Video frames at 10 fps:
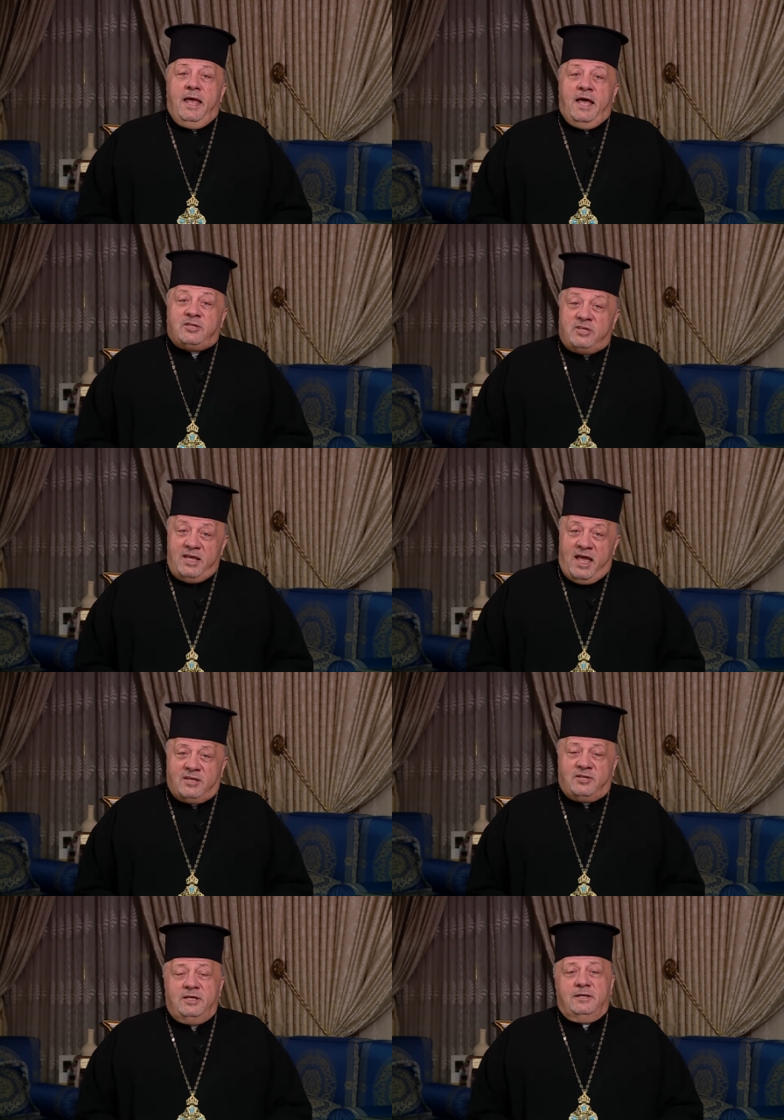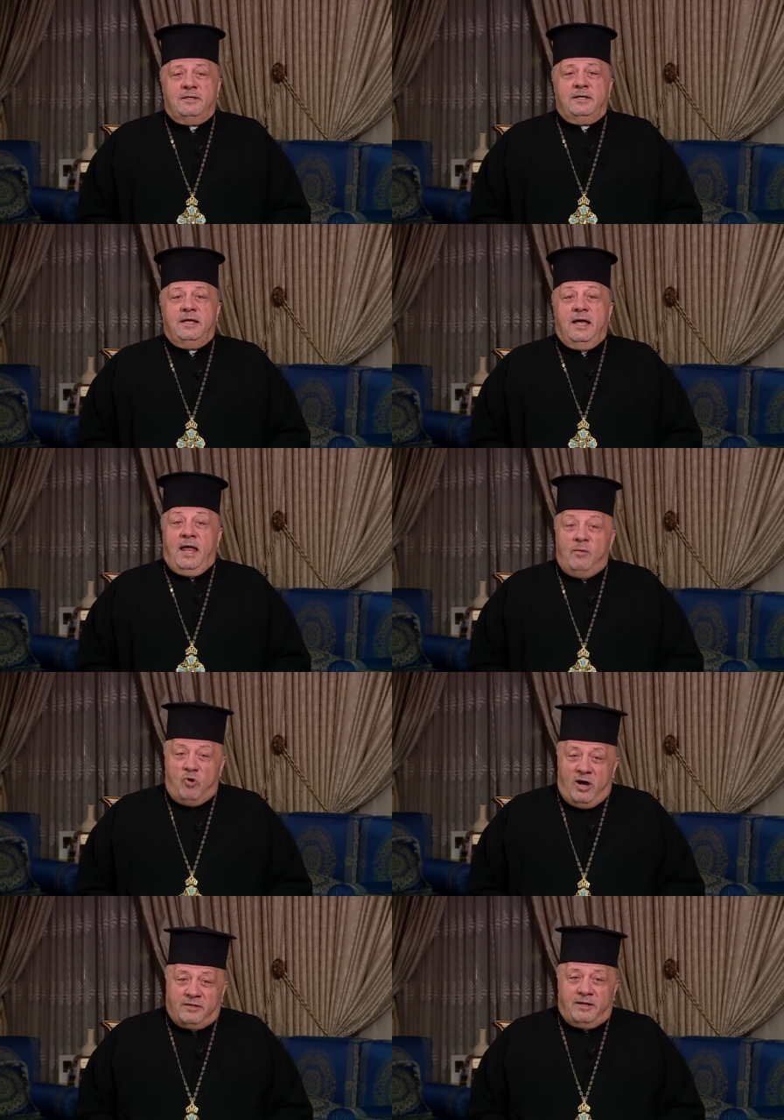السياسي
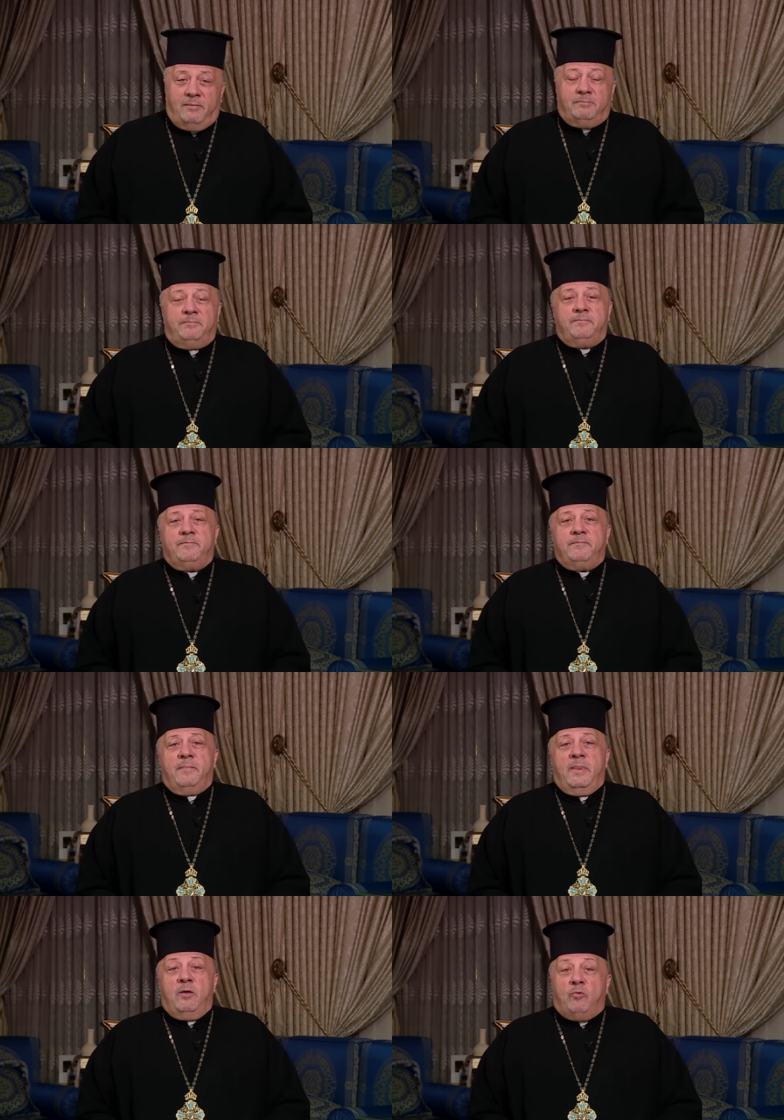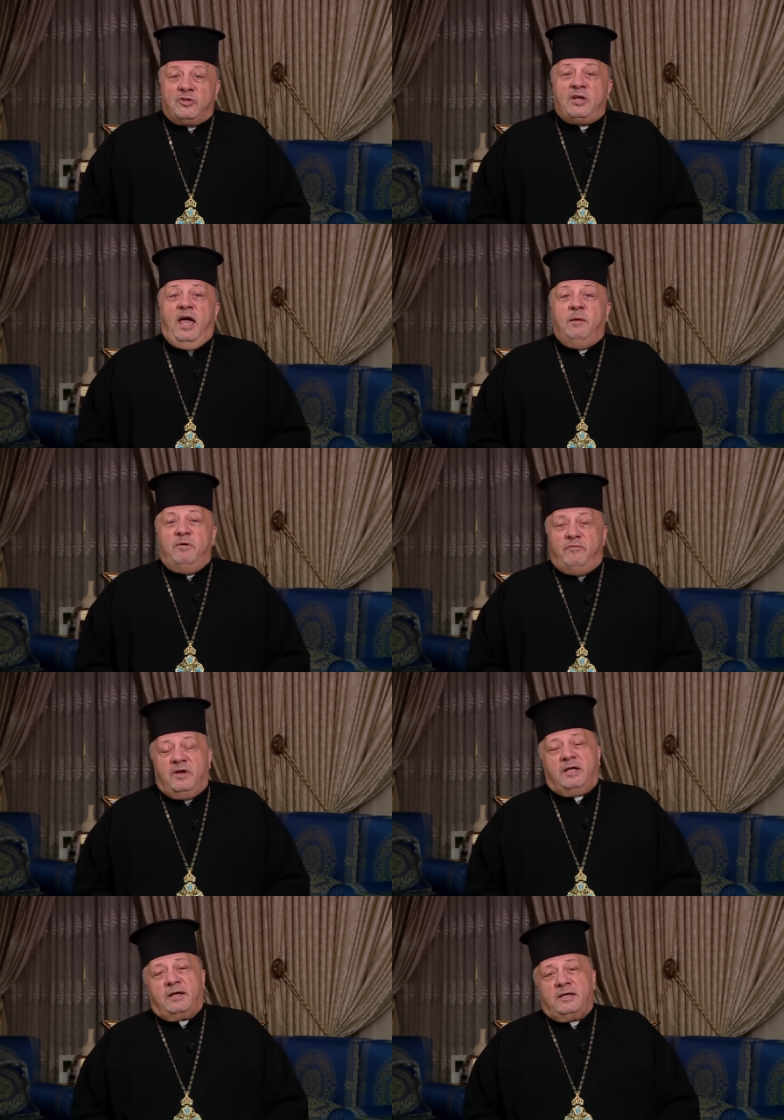المخضرم وصاحب
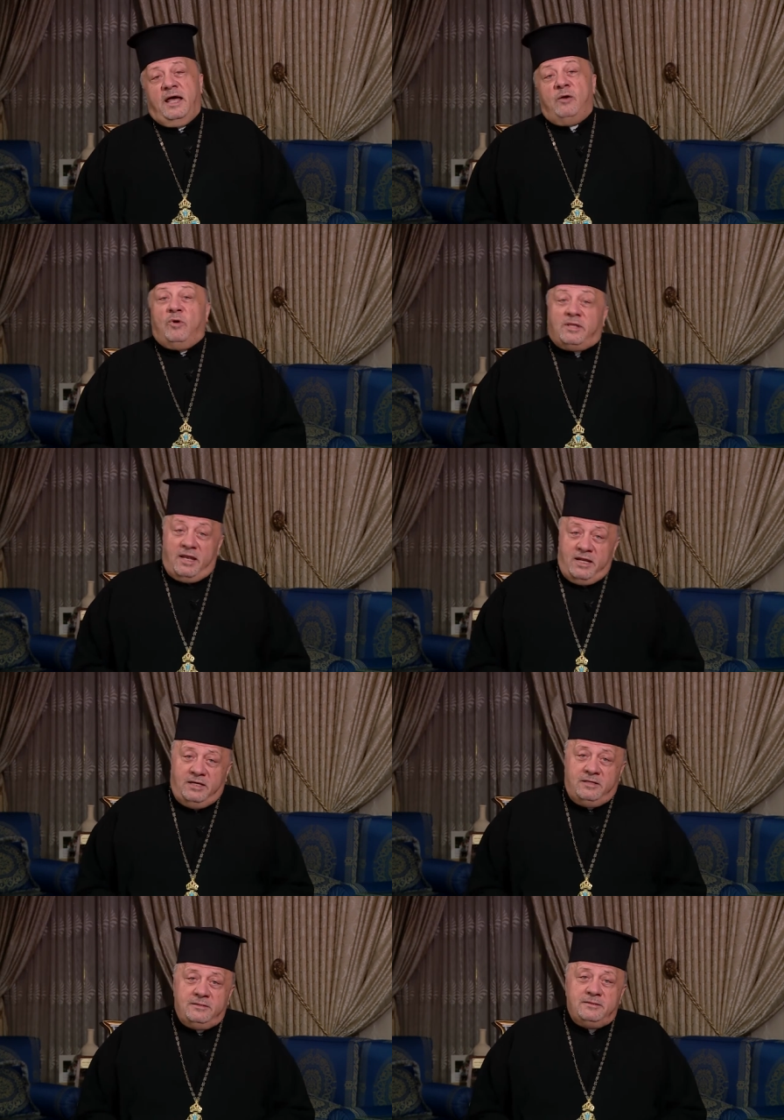الفكر الوطني